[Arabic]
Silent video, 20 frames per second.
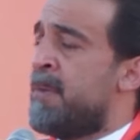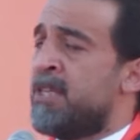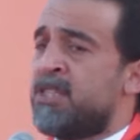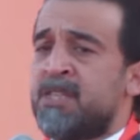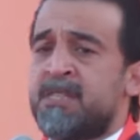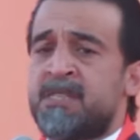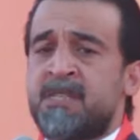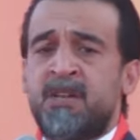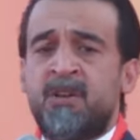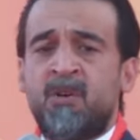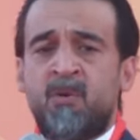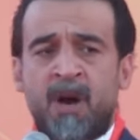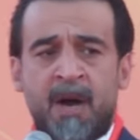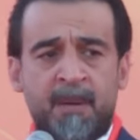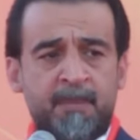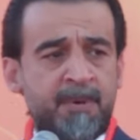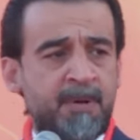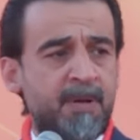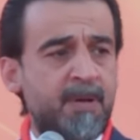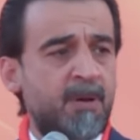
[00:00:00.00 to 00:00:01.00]
مجلس النواب
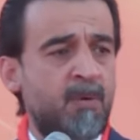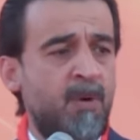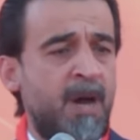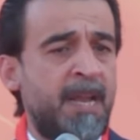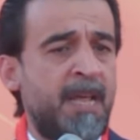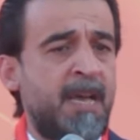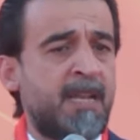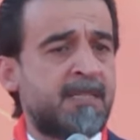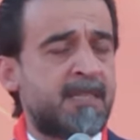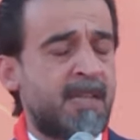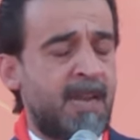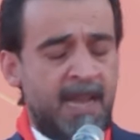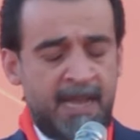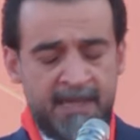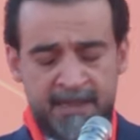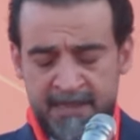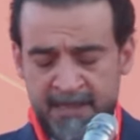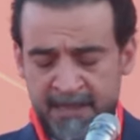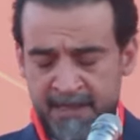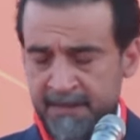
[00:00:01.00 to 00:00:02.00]
أخوان أهل صلاح
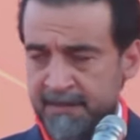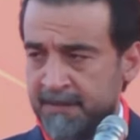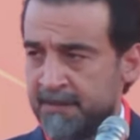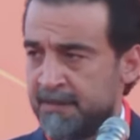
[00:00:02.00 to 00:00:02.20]
الدين